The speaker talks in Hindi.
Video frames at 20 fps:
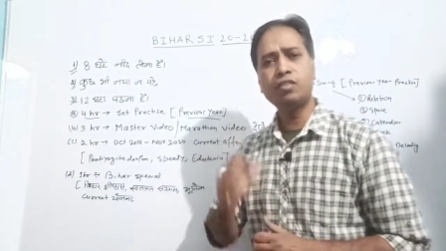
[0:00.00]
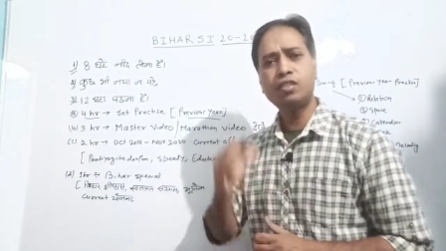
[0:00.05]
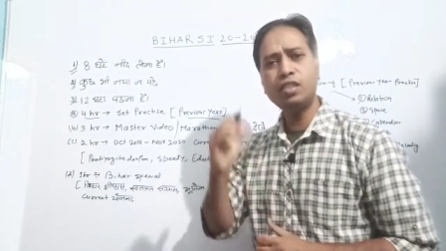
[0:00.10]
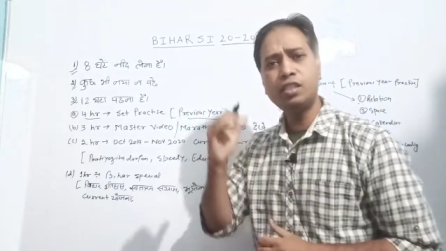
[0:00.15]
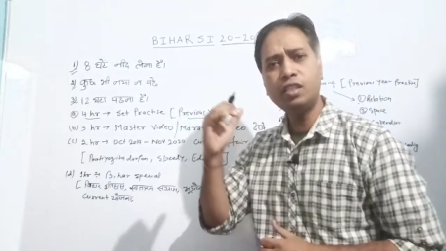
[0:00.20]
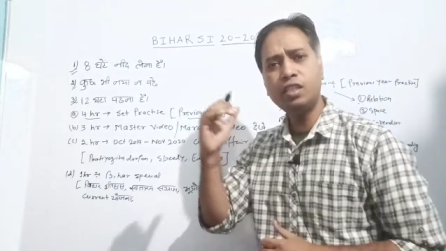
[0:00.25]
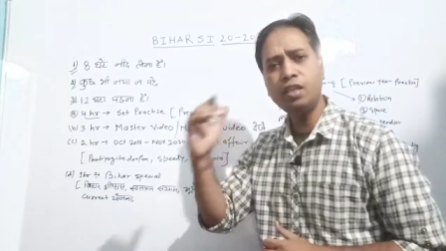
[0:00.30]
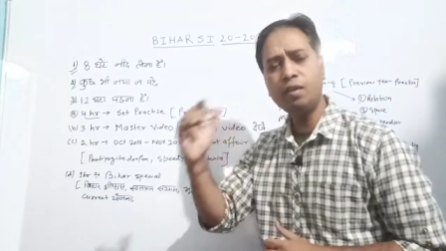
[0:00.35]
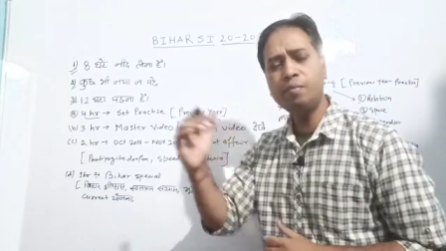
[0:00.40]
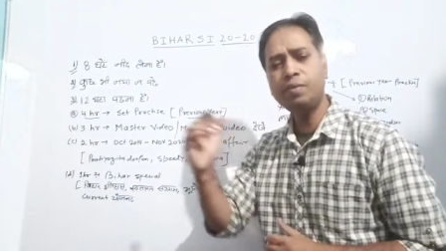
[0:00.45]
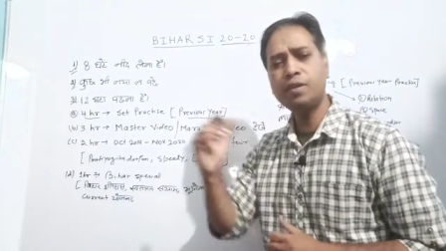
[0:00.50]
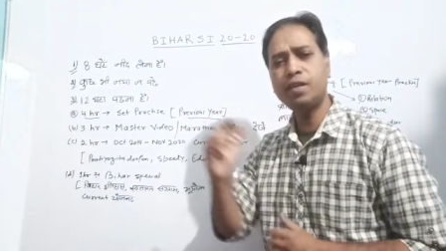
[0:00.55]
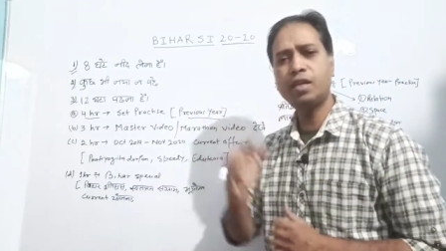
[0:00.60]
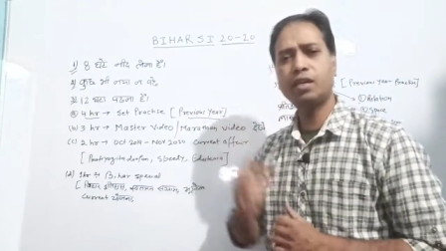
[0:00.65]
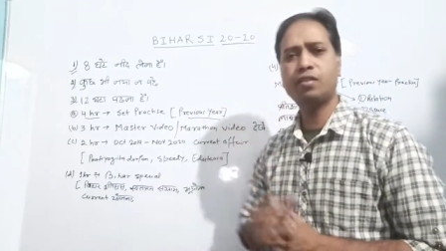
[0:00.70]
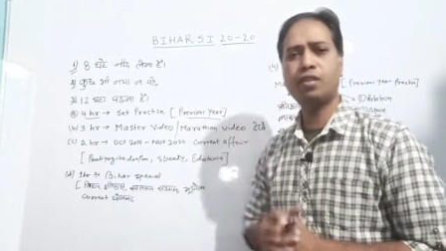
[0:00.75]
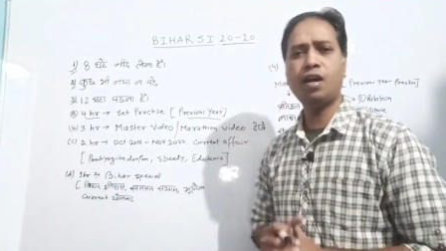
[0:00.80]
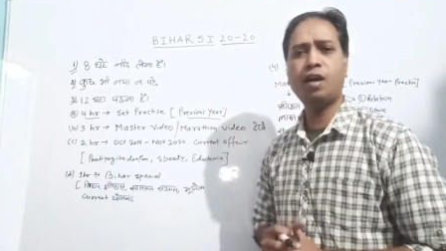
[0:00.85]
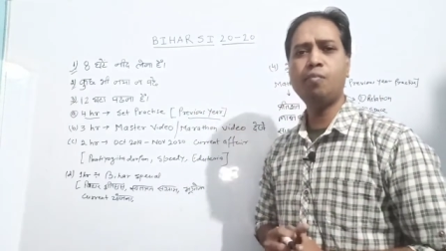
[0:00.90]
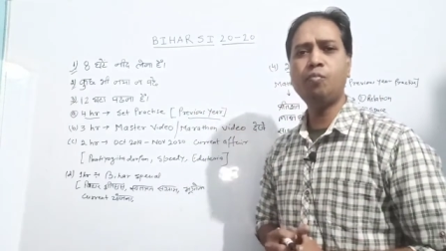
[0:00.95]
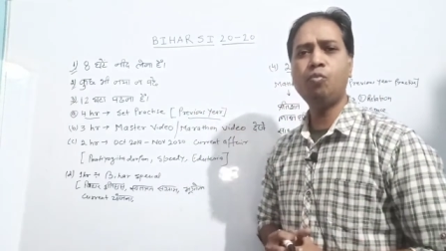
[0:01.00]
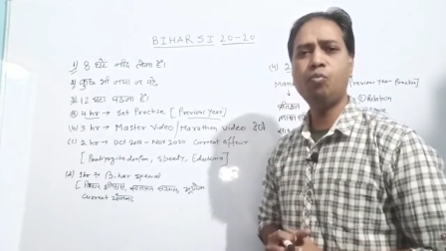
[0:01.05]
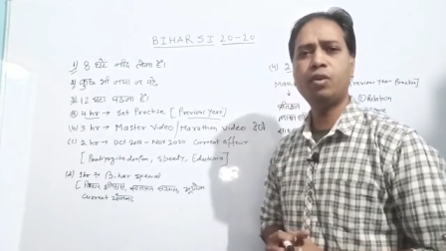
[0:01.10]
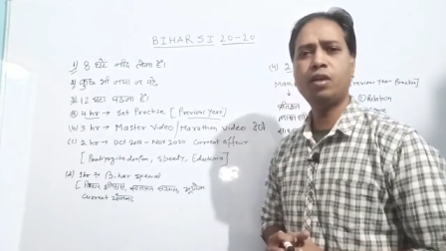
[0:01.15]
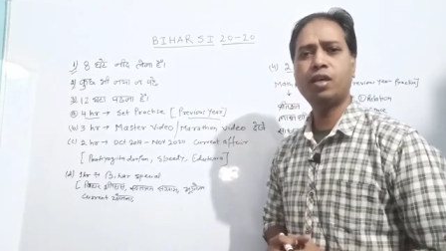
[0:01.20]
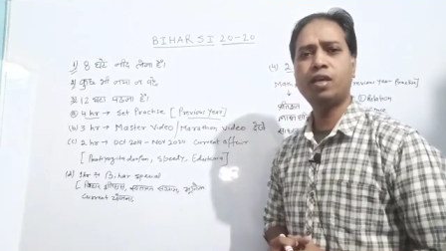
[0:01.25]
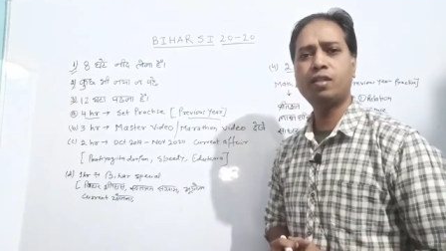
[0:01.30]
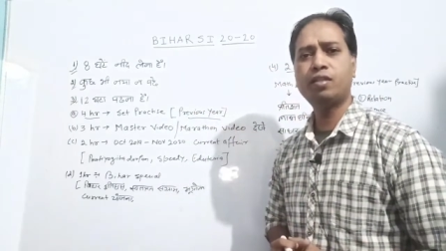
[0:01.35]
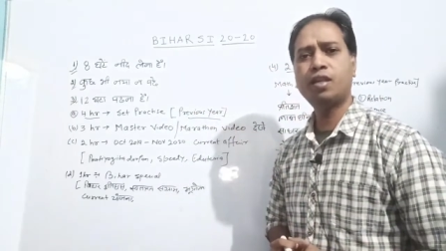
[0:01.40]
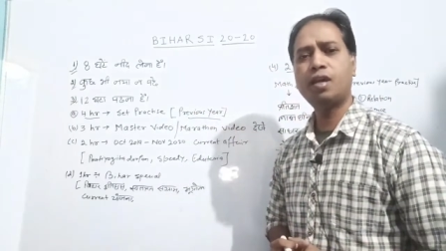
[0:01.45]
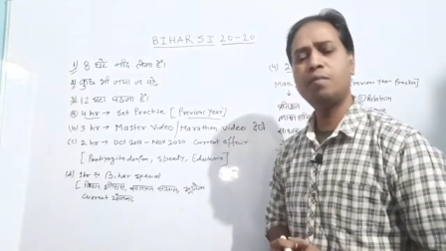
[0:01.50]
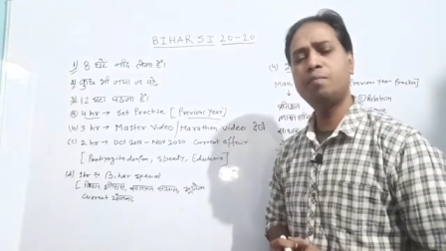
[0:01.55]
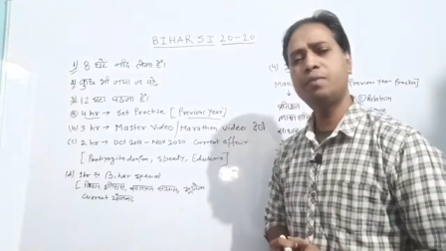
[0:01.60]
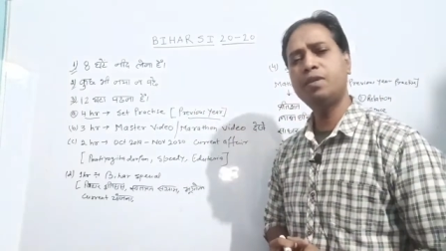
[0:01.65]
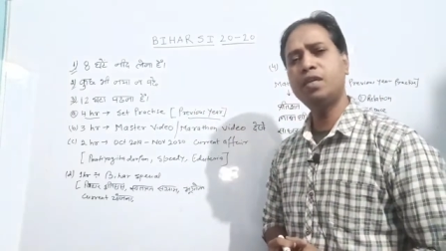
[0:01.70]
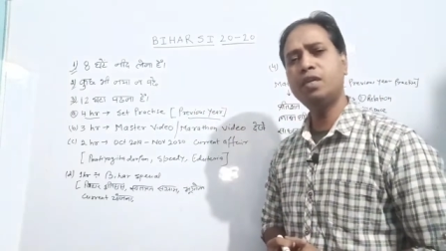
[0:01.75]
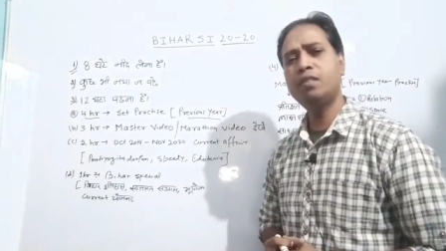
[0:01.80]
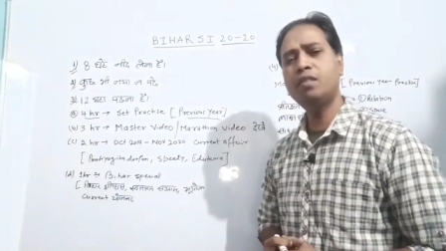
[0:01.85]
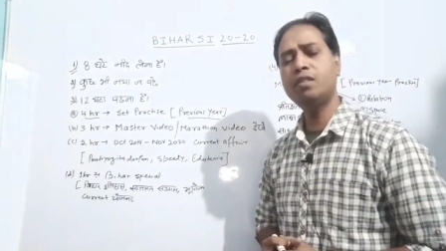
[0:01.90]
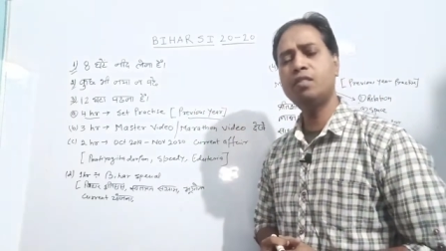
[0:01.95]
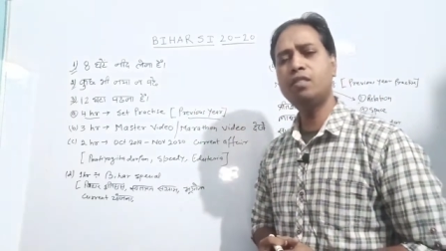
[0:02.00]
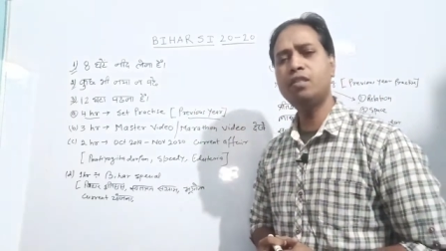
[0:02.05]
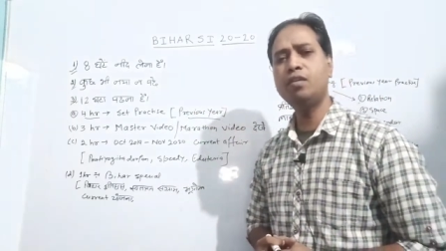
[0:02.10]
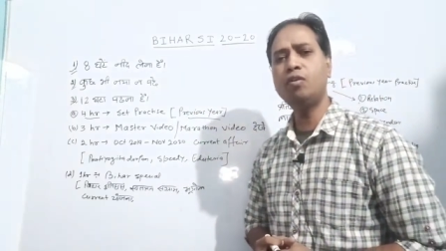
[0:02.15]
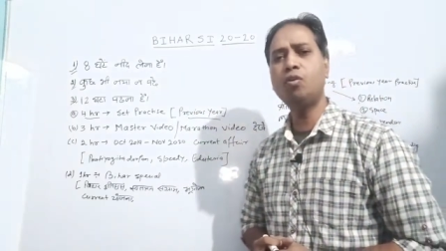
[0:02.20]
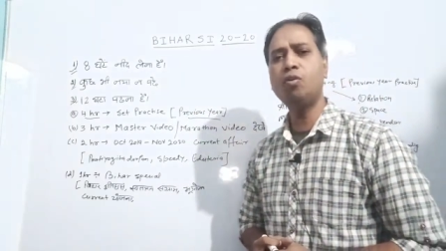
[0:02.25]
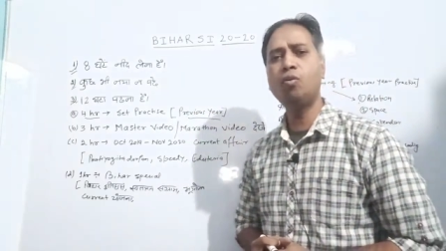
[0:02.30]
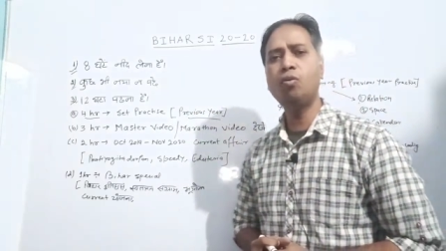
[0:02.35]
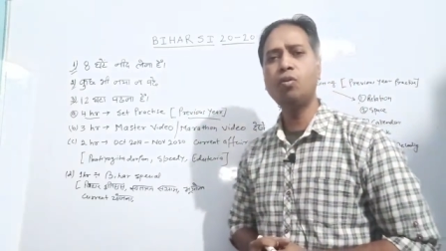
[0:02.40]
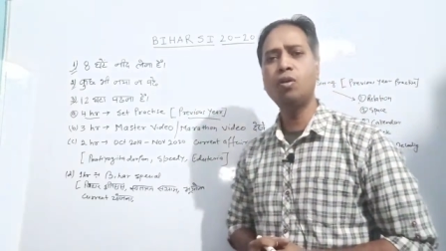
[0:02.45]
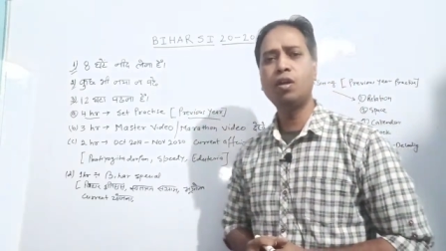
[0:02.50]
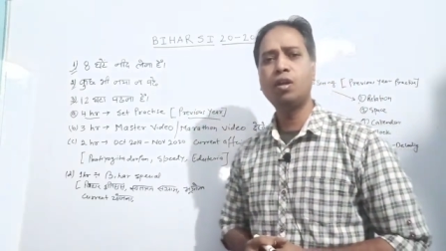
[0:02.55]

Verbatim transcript: जितने भी एग्जाम हुए हैं चाहे बीएसएससी हो